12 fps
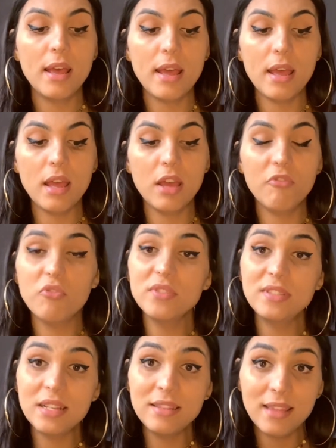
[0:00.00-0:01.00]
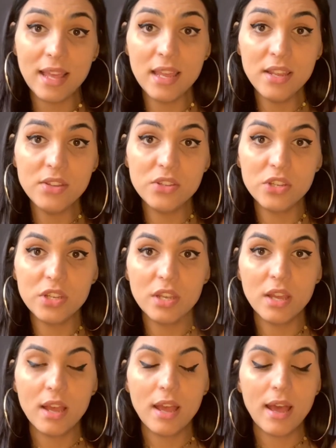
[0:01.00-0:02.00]
é, você tende
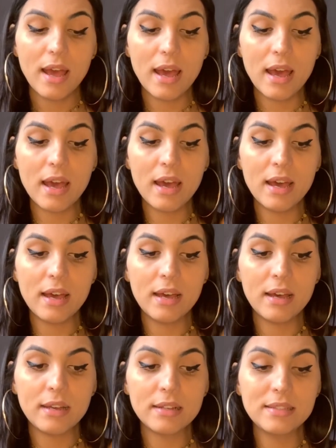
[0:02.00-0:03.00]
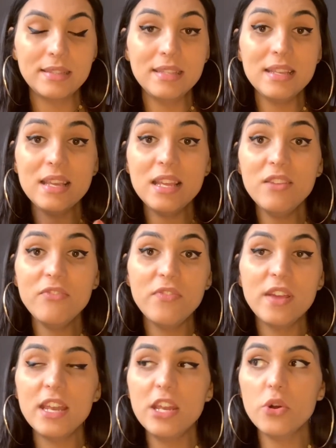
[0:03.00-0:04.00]
a se
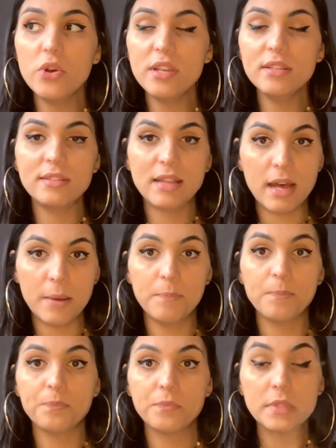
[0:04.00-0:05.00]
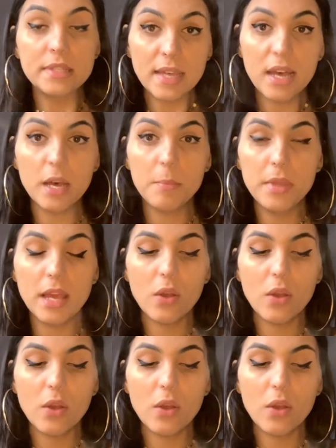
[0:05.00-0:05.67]
inferiorizar, sabe?